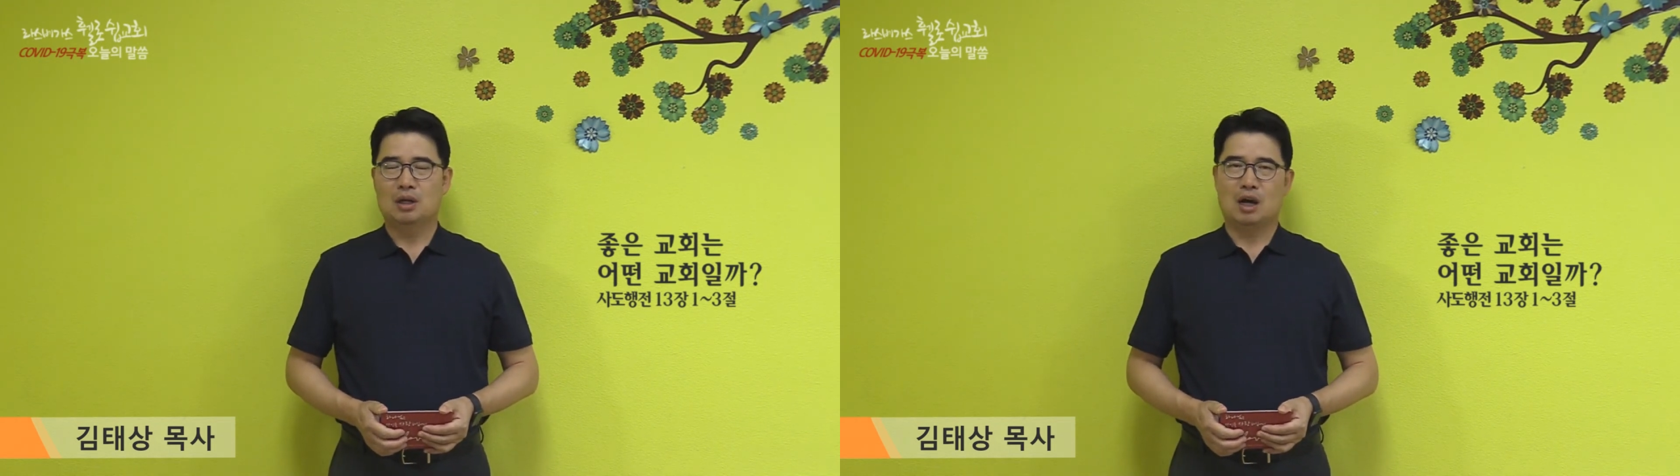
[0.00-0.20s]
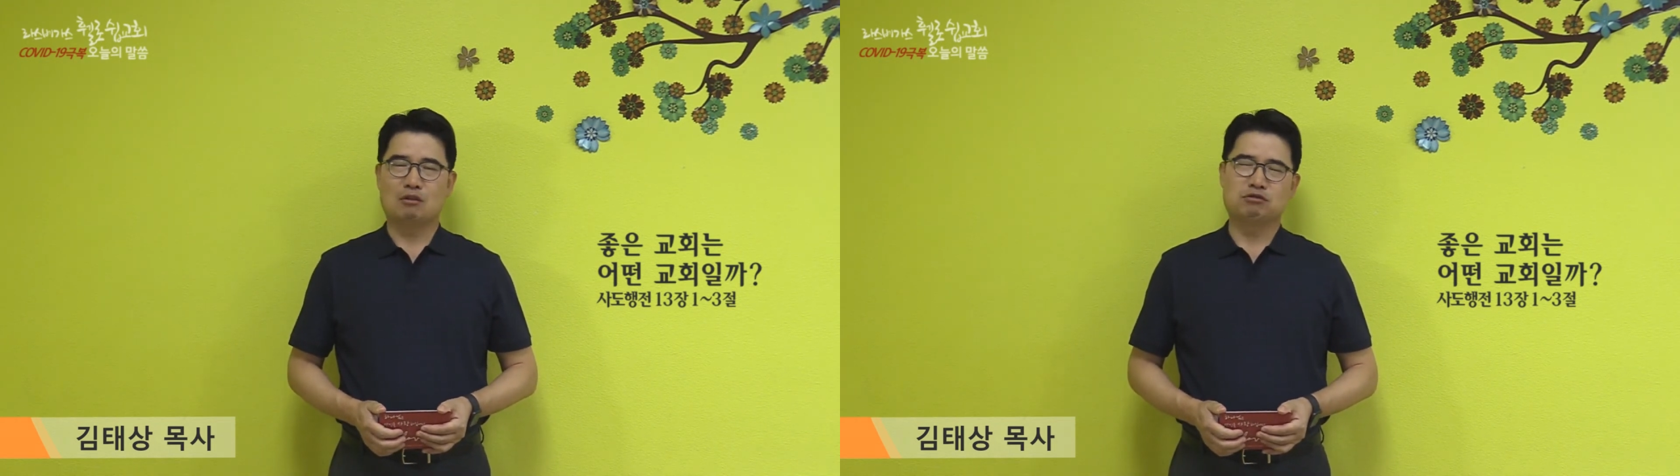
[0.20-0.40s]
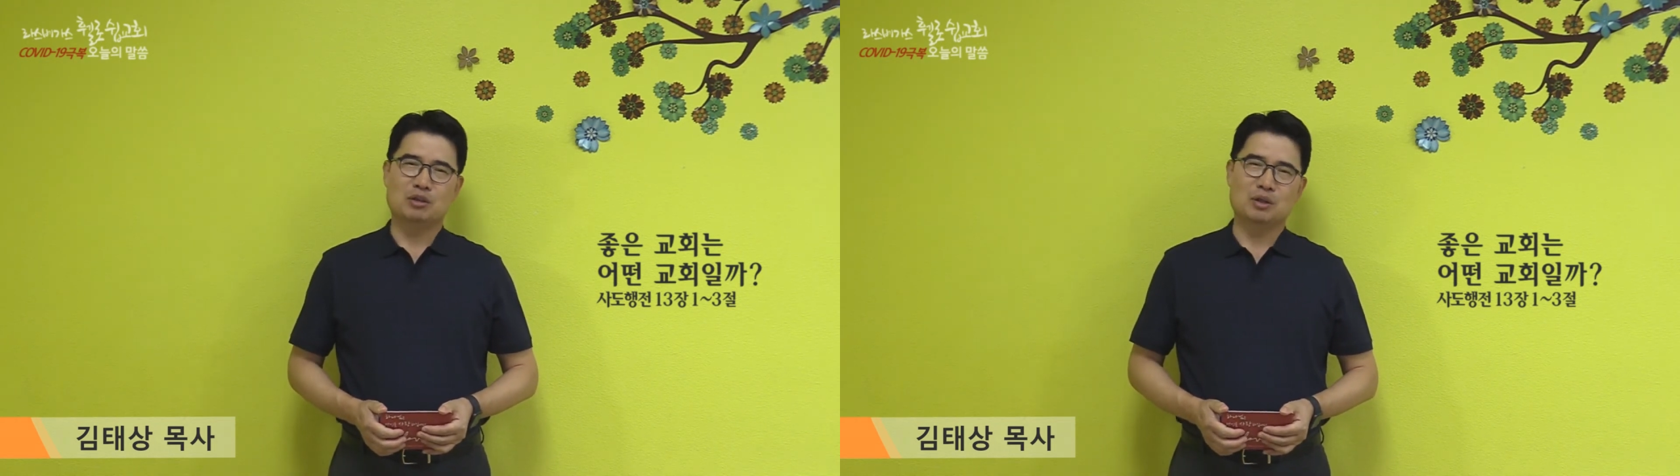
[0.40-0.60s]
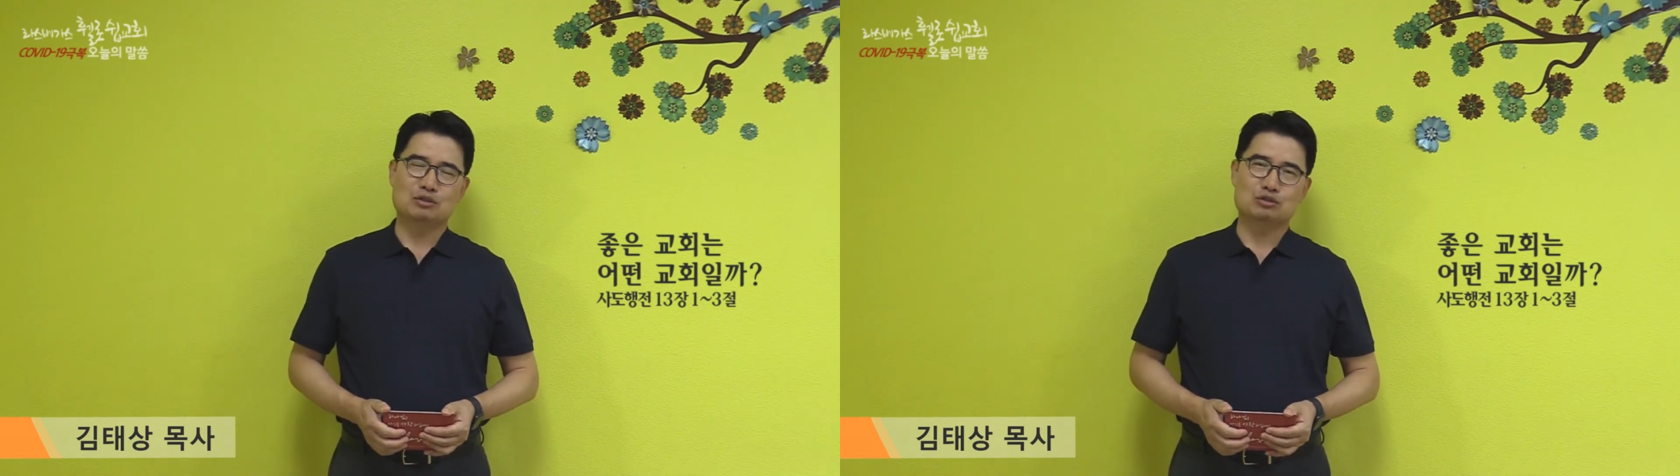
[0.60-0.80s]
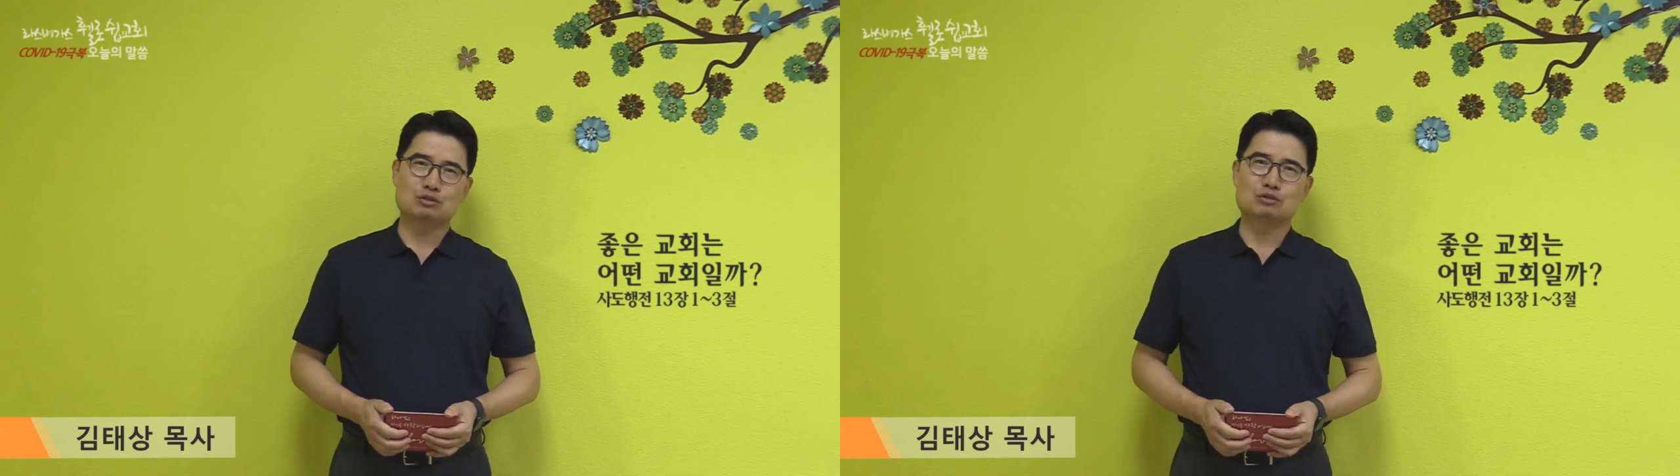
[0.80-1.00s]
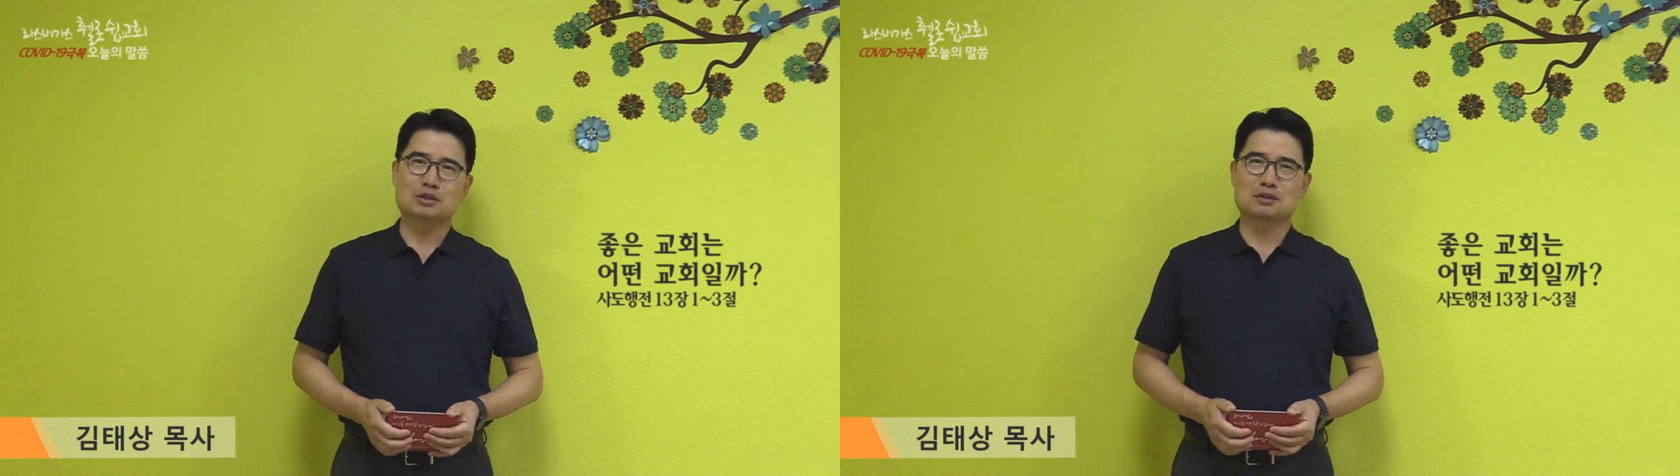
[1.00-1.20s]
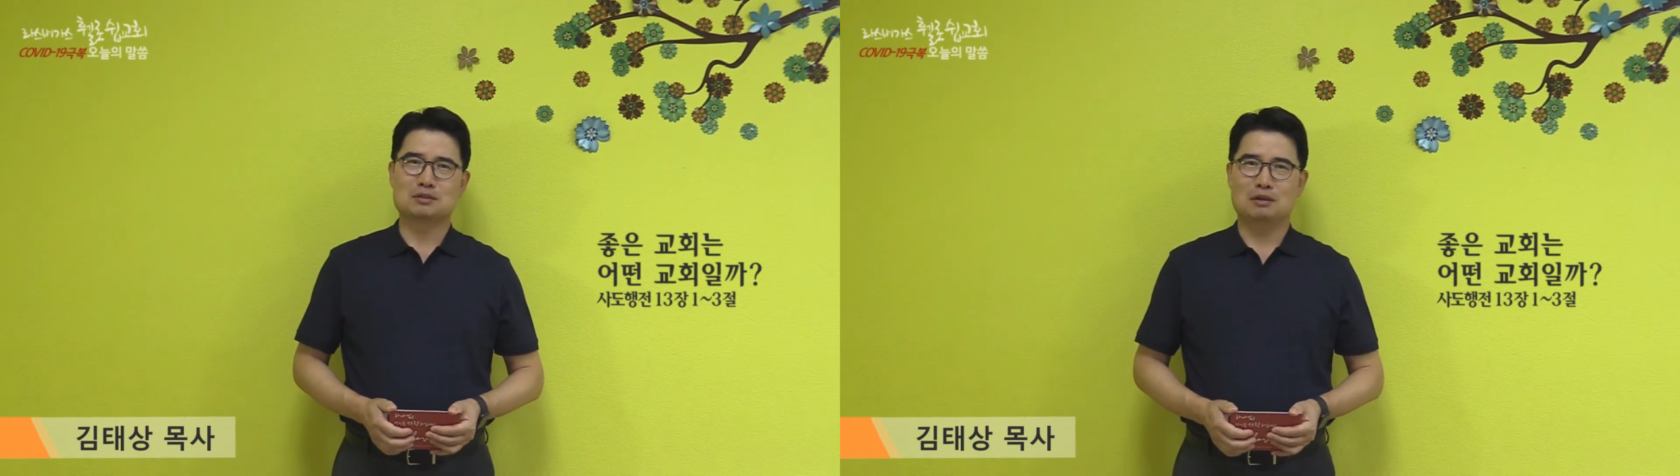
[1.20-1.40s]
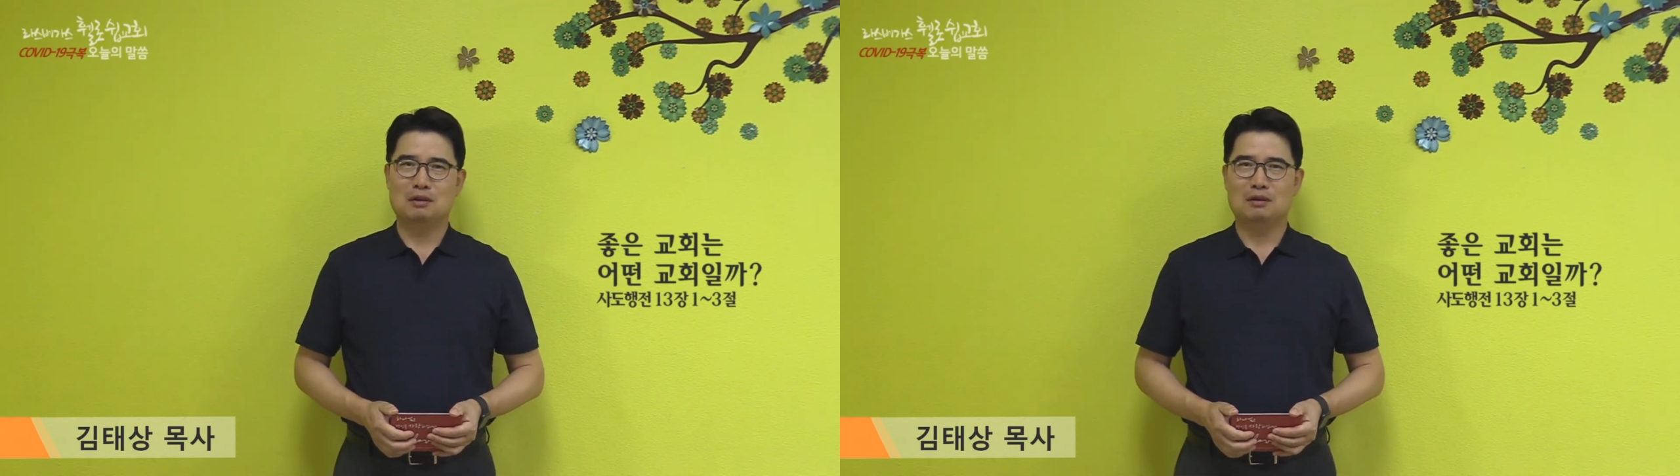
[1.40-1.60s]
아 우리 교회는 수준이
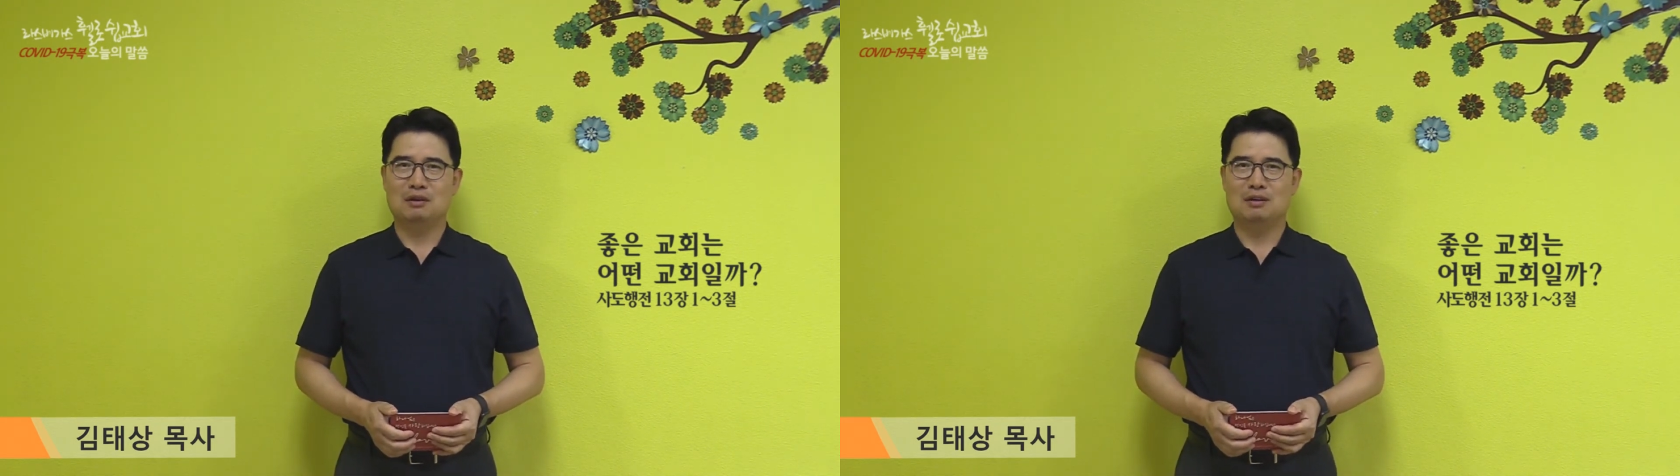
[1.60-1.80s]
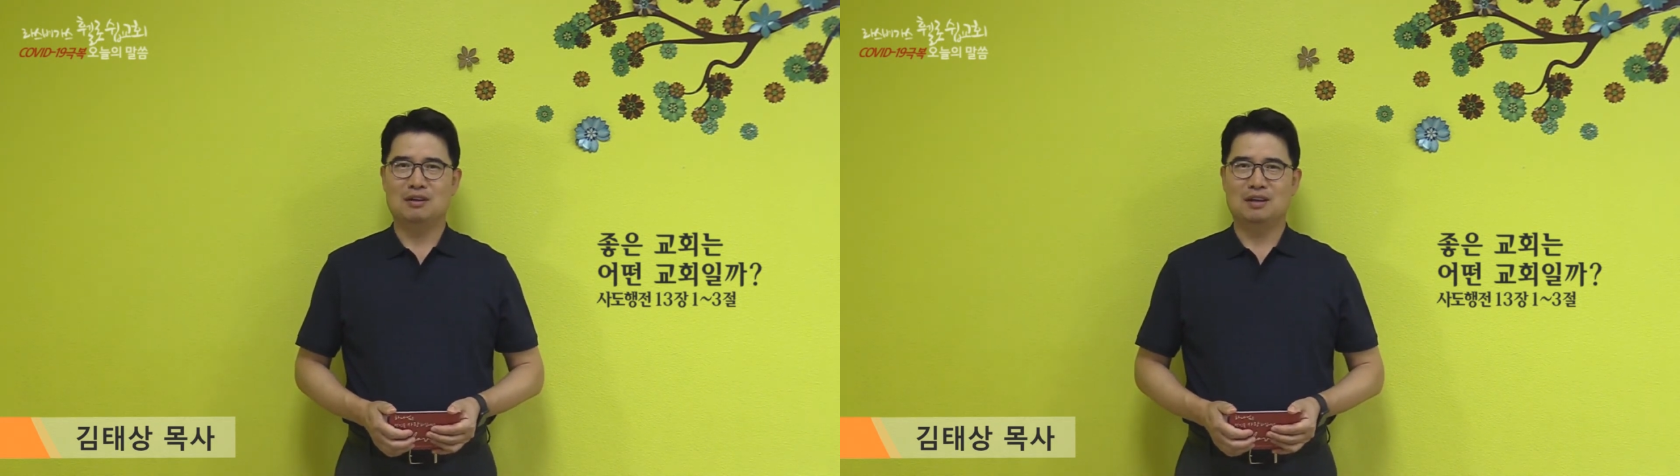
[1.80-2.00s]
있어.